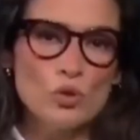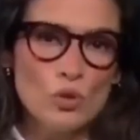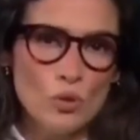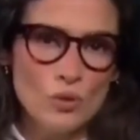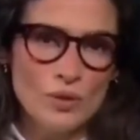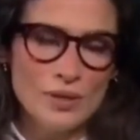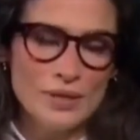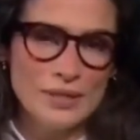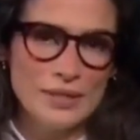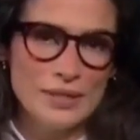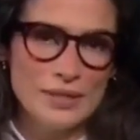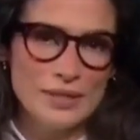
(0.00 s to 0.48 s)

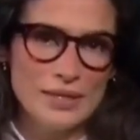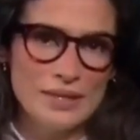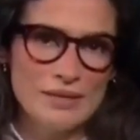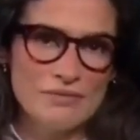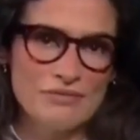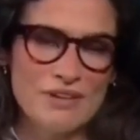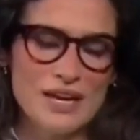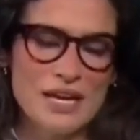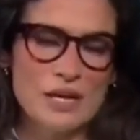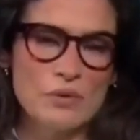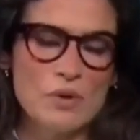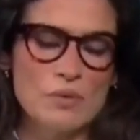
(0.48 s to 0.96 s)
drone
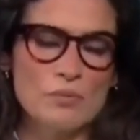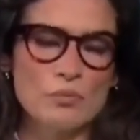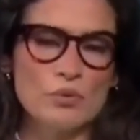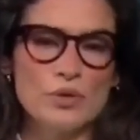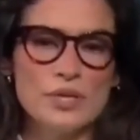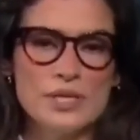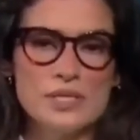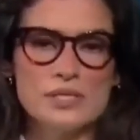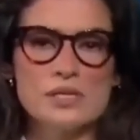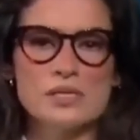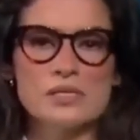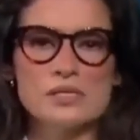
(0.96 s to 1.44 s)
levaram a
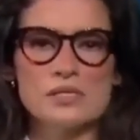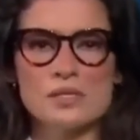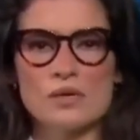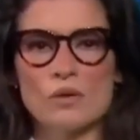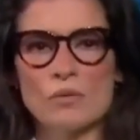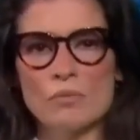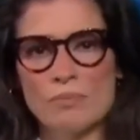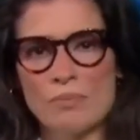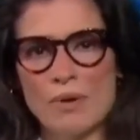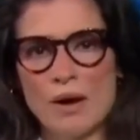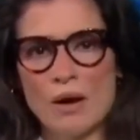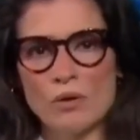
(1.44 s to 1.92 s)
polícia de
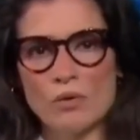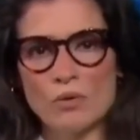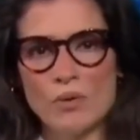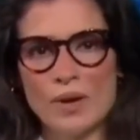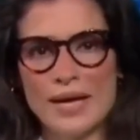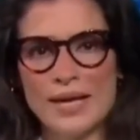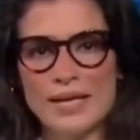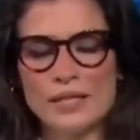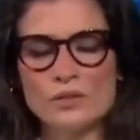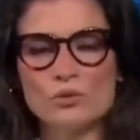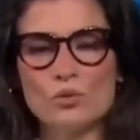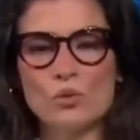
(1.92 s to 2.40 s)
São Paulo
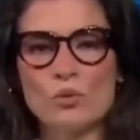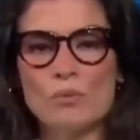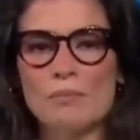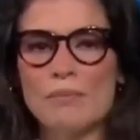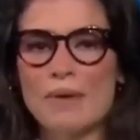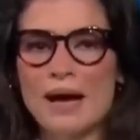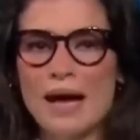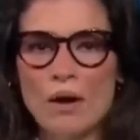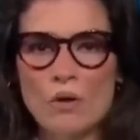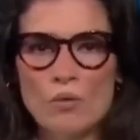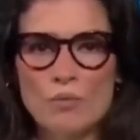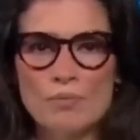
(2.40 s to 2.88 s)
a
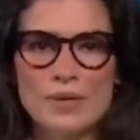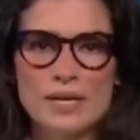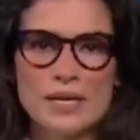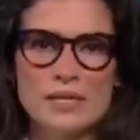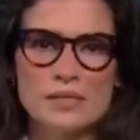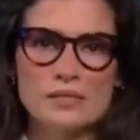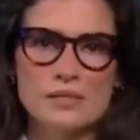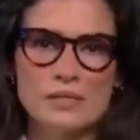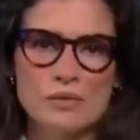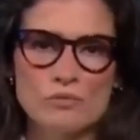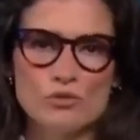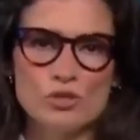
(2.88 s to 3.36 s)
retomar a
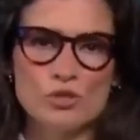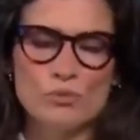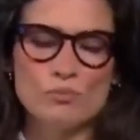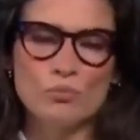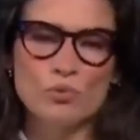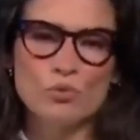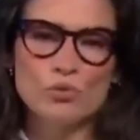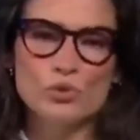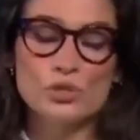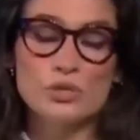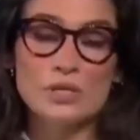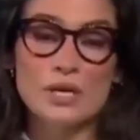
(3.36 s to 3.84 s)
operação de
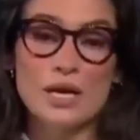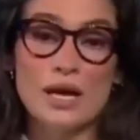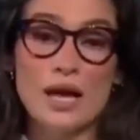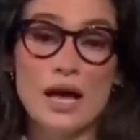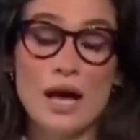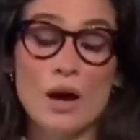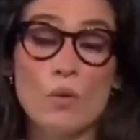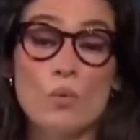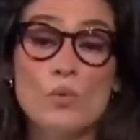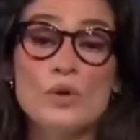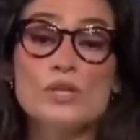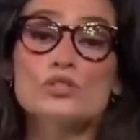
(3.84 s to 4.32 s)
busca
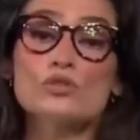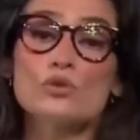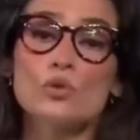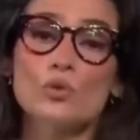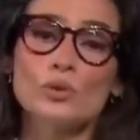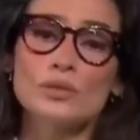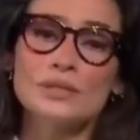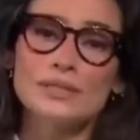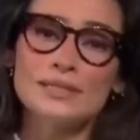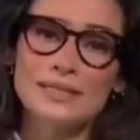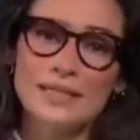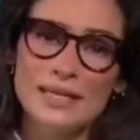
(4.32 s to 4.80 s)
a um
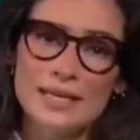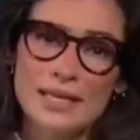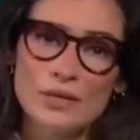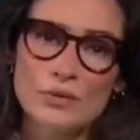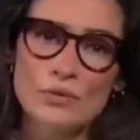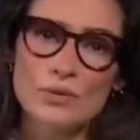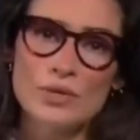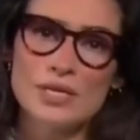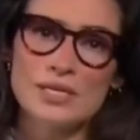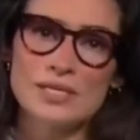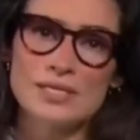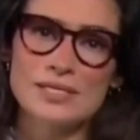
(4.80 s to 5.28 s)

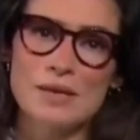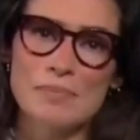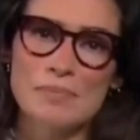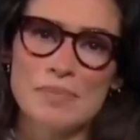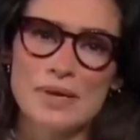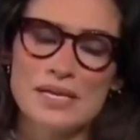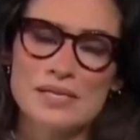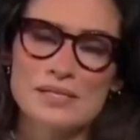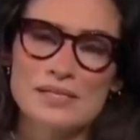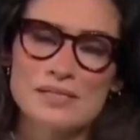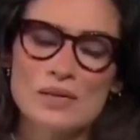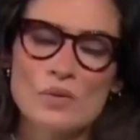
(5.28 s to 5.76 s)
escoteiro que
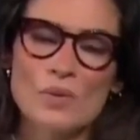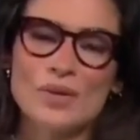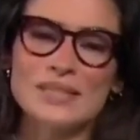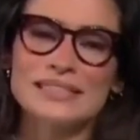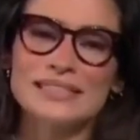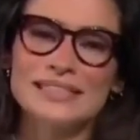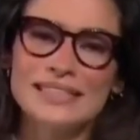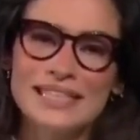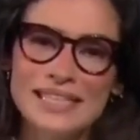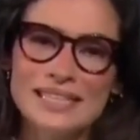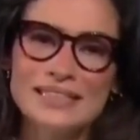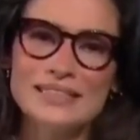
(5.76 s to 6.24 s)
desapareceu há
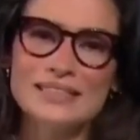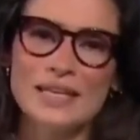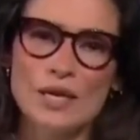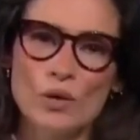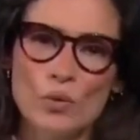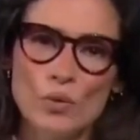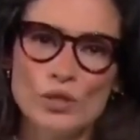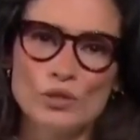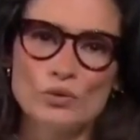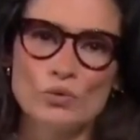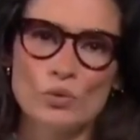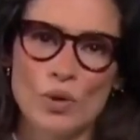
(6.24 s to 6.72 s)

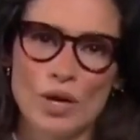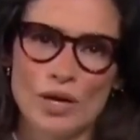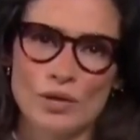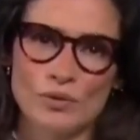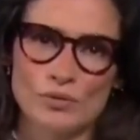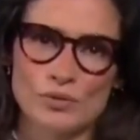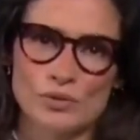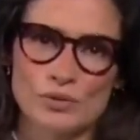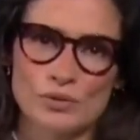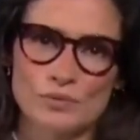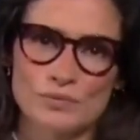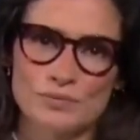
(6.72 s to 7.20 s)
38
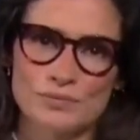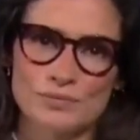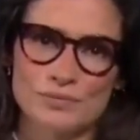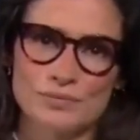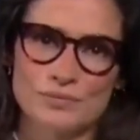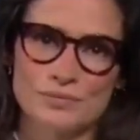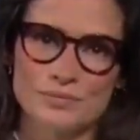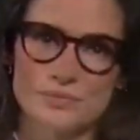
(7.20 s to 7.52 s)
anos.